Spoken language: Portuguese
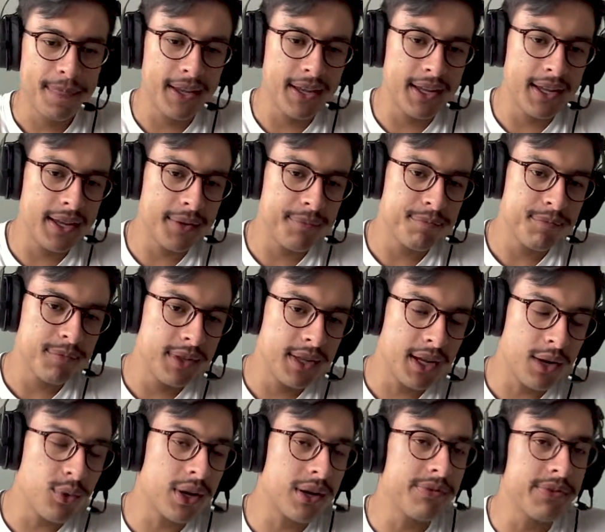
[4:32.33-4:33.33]
É,
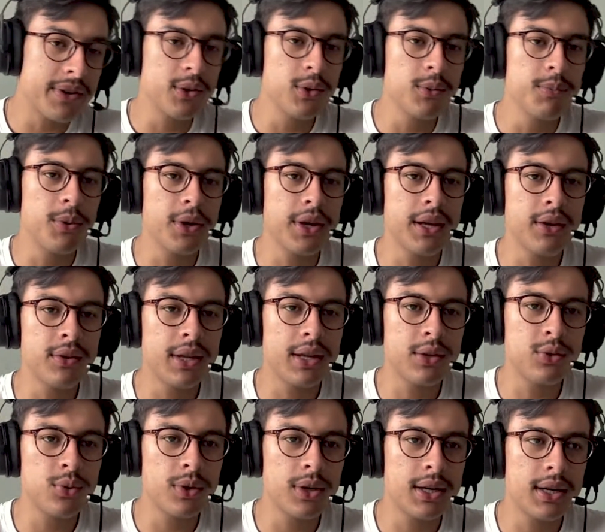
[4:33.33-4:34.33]
e agora falando um pouquinho da
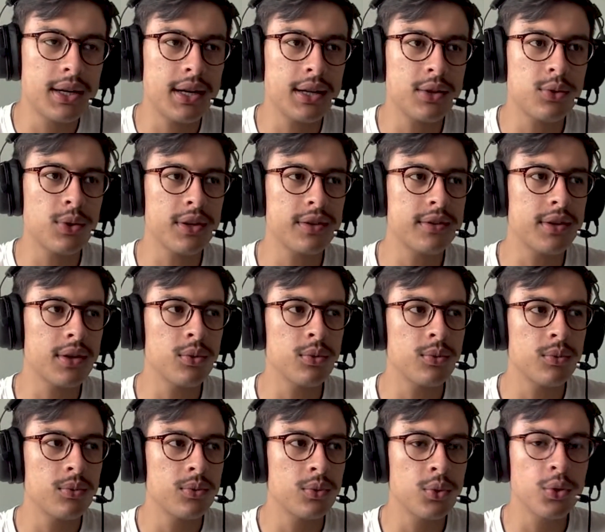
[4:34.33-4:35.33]
tua
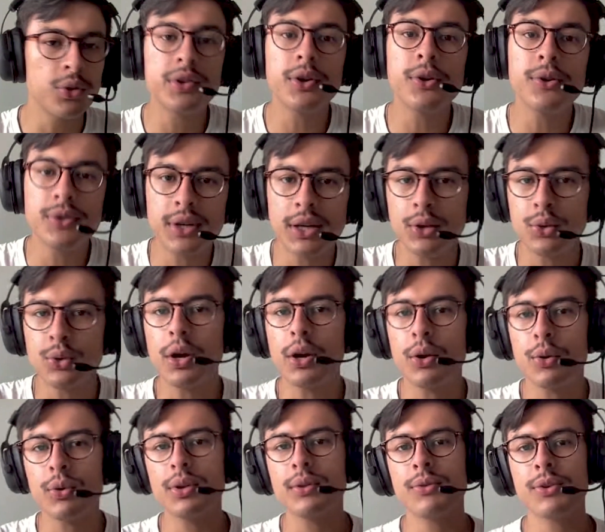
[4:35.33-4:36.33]
atuação no seu
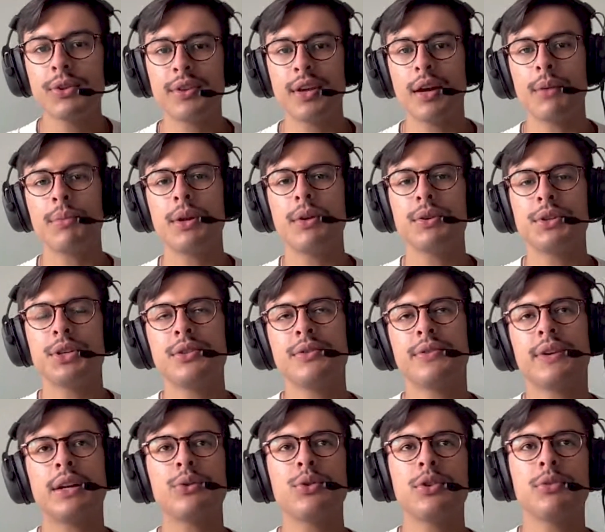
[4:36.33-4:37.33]
escritório, quando você abriu, a gente
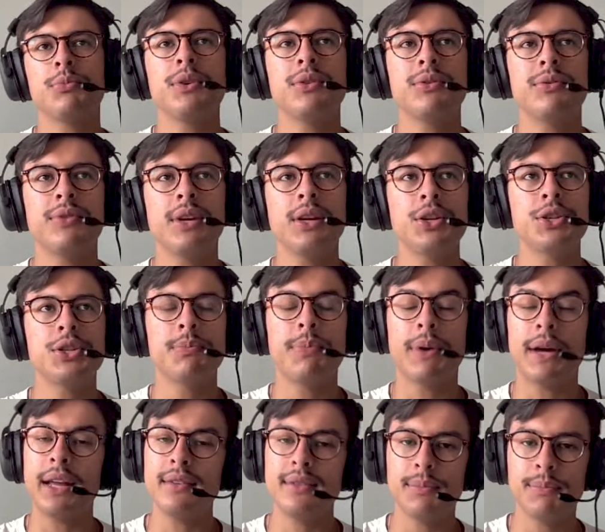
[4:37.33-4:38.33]
fala 2020,
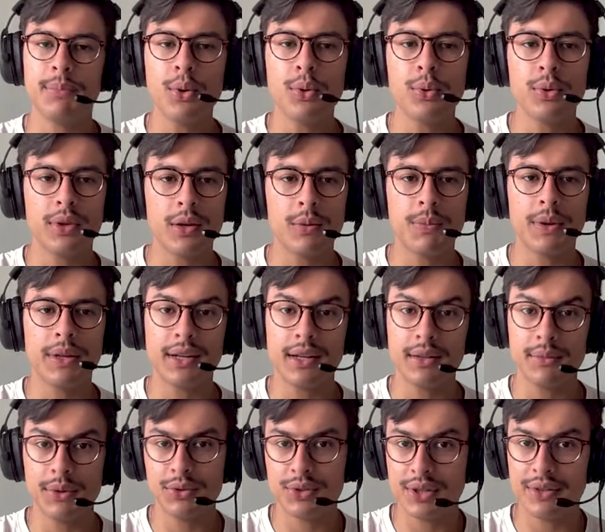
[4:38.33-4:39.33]
parece pouco tempo
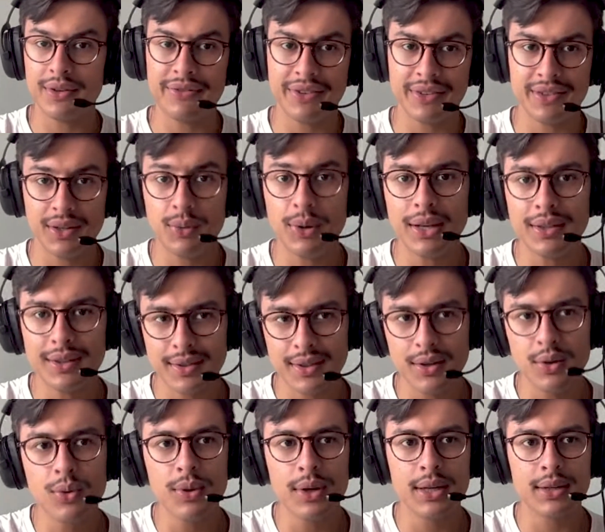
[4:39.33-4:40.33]
atrás, mas isso já vai fazer quase
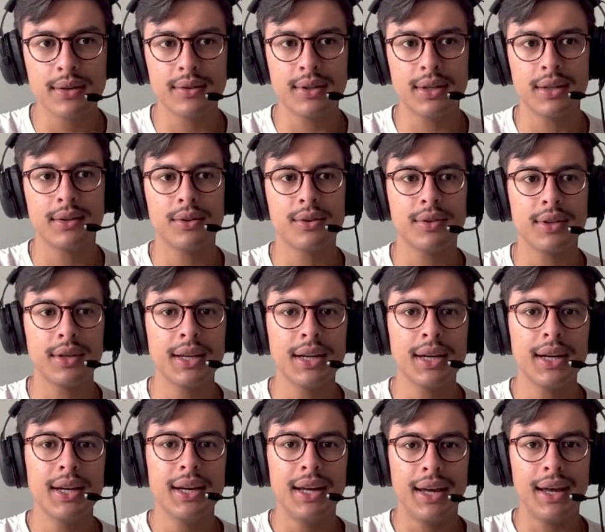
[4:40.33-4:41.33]
cinco anos, né? Então, assim,
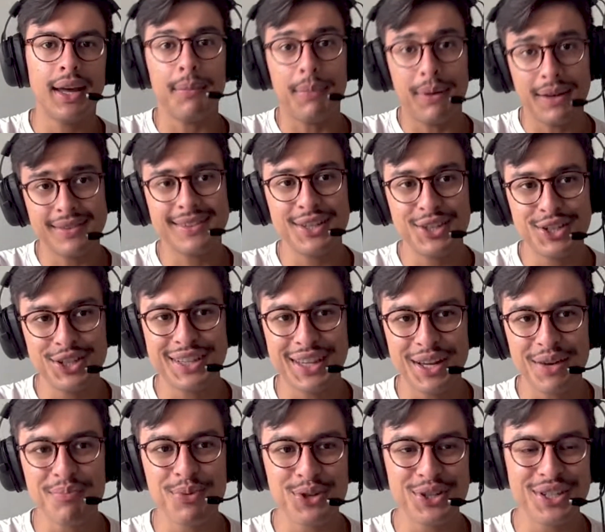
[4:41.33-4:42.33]
é bastante Sim.
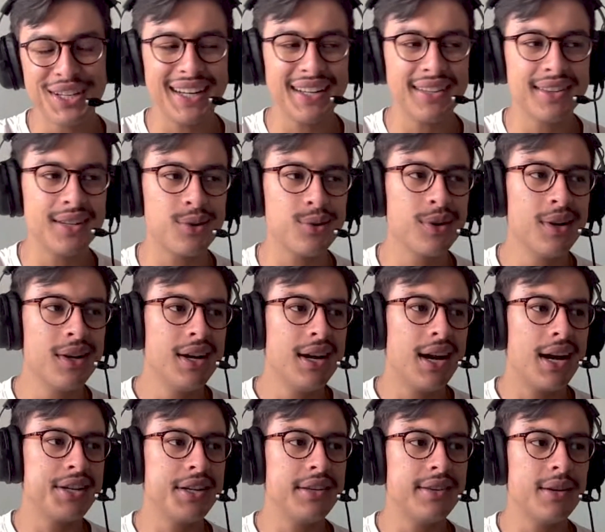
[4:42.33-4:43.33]
tempo já. Então,
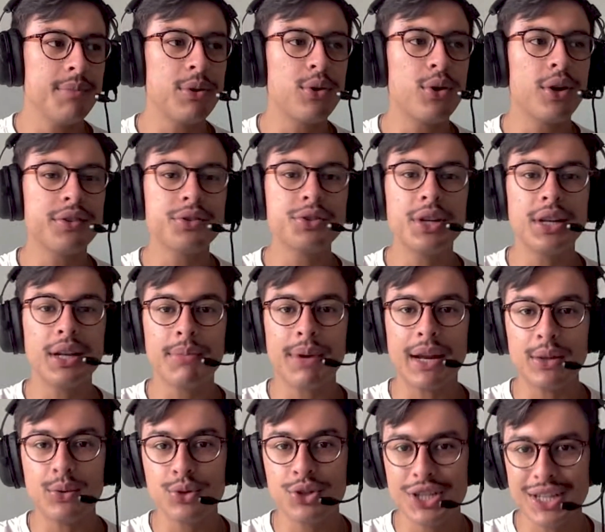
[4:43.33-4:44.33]
a gente sempre gosta de
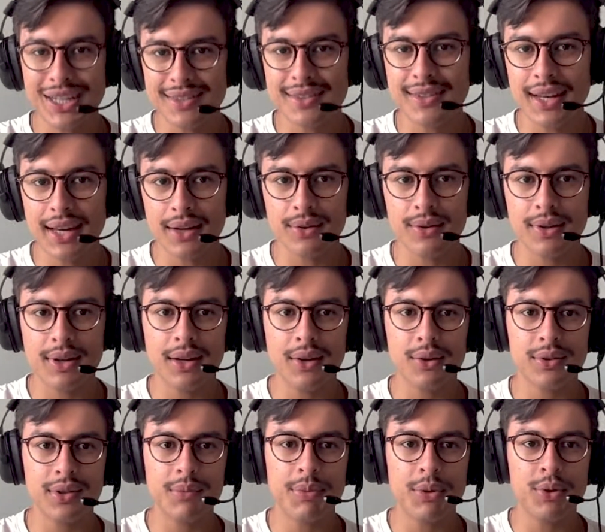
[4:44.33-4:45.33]
lembrar do dia zero, né?
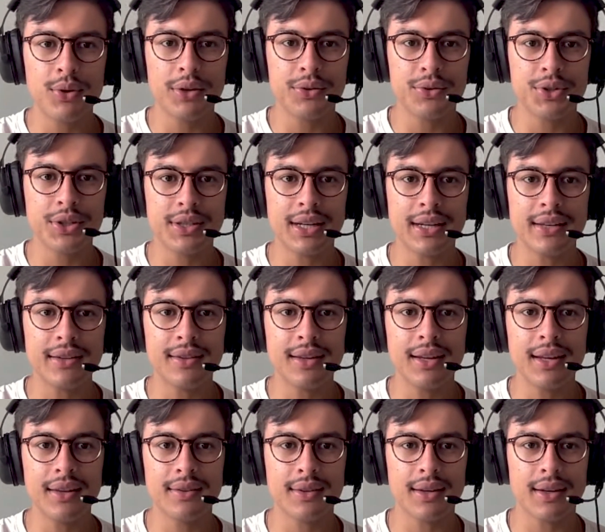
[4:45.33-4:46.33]
Eu sempre gosto de
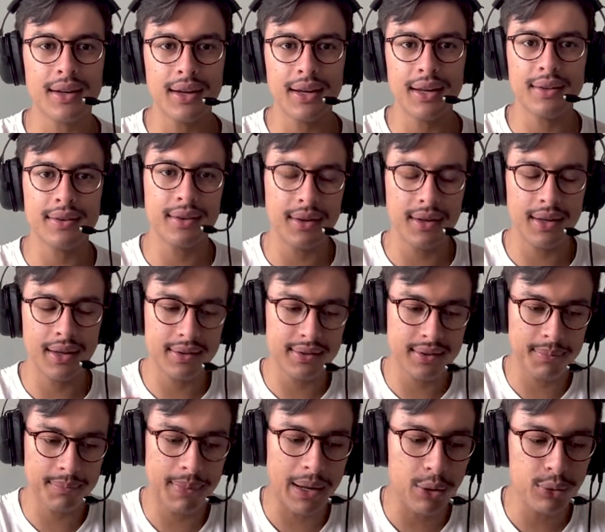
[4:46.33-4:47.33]
trazer essa, essa,
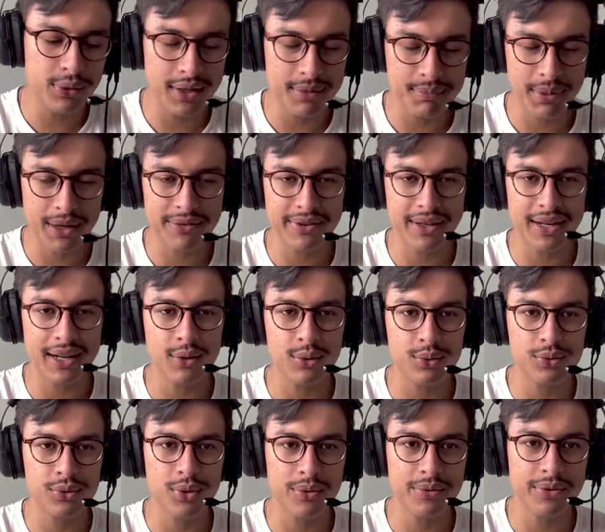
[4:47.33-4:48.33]
essa pauta para falar
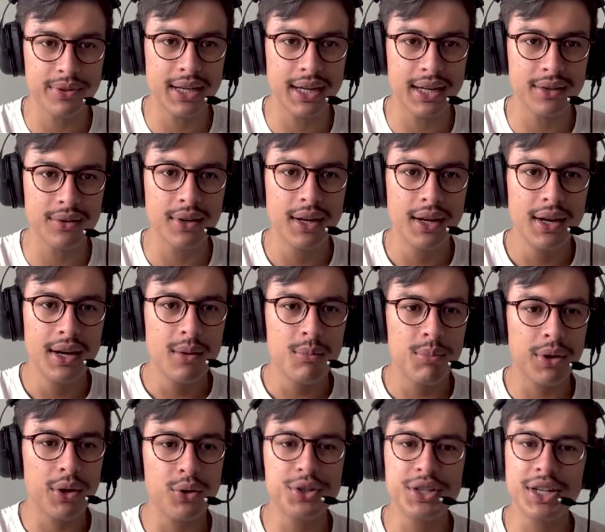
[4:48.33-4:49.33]
com os convidados,
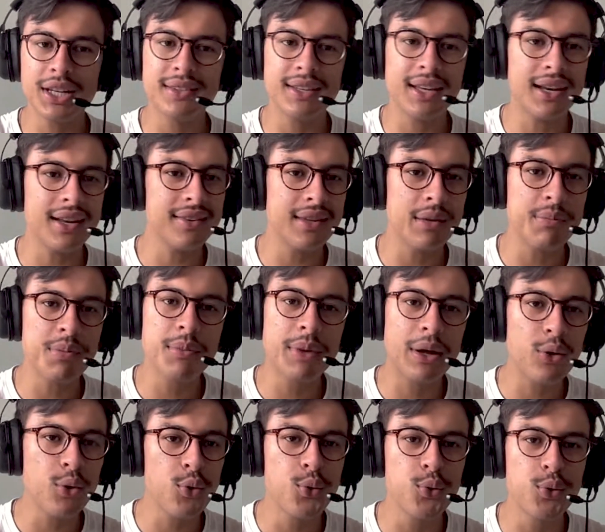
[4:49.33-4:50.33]
porque o dia zero é sempre uma
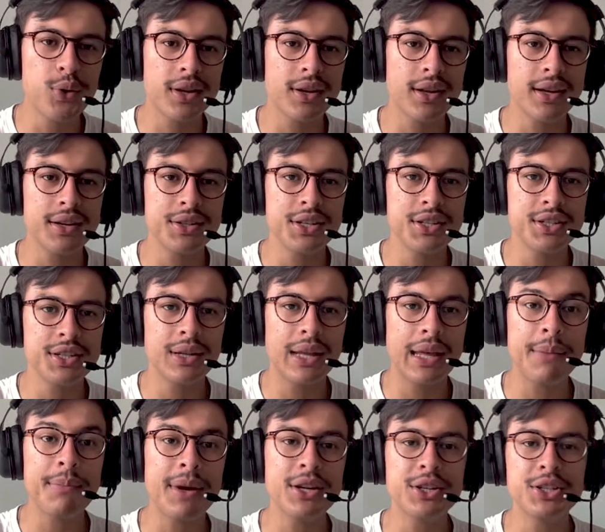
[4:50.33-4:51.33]
loucura, né? A gente
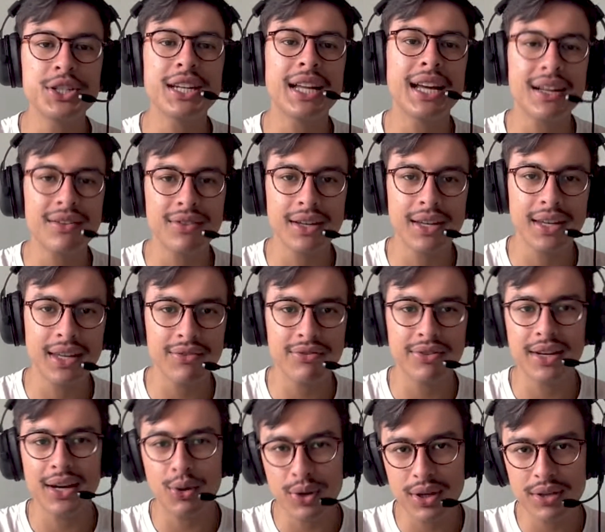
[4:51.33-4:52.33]
nem imaginava que ia
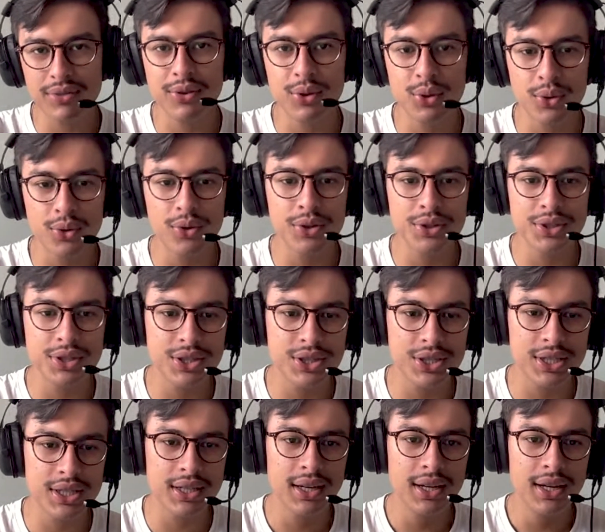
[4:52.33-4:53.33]
virar o que virou hoje em
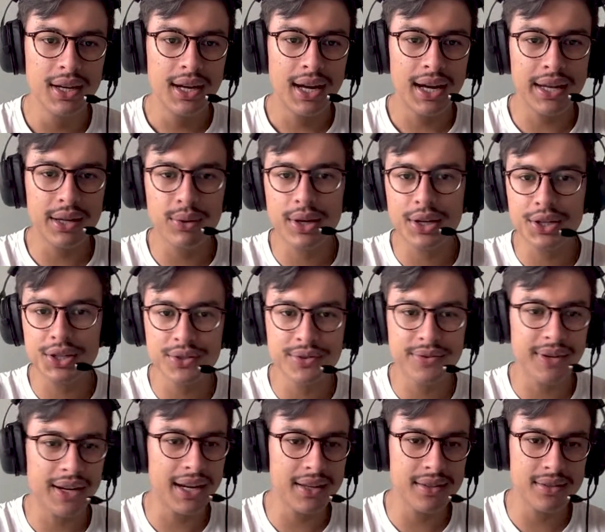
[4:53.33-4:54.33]
dia, aquilo que a gente
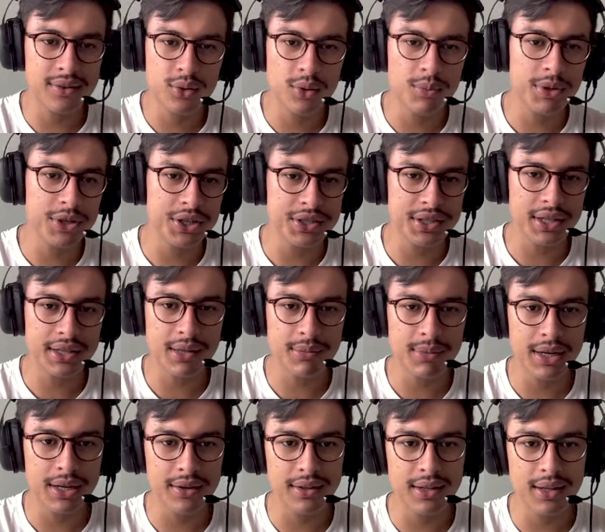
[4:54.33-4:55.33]
faz e como a gente está
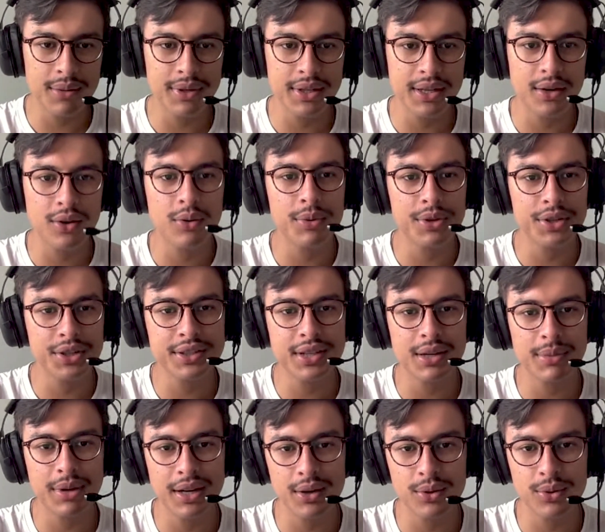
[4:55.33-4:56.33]
trabalhando da maneira como a gente
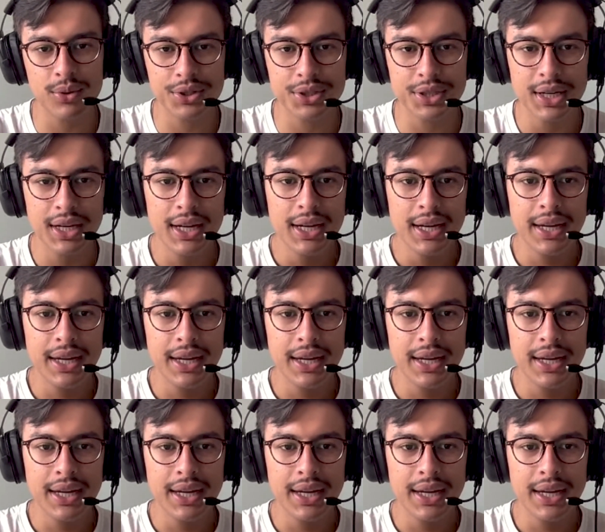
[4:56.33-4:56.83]
trabalha hoje.